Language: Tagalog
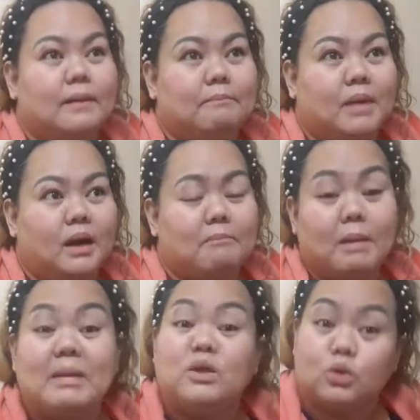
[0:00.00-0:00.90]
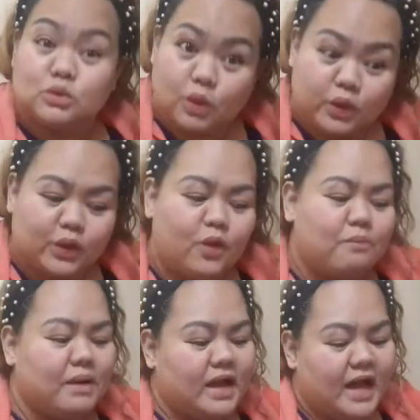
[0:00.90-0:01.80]
mag mamaluktot kung
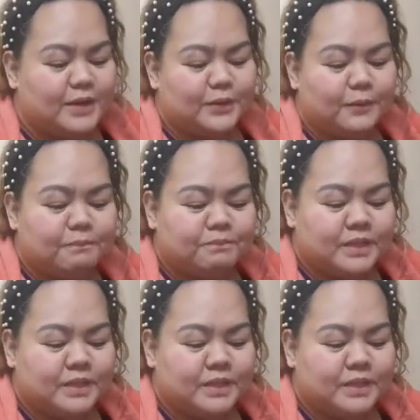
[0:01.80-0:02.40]
baga, no?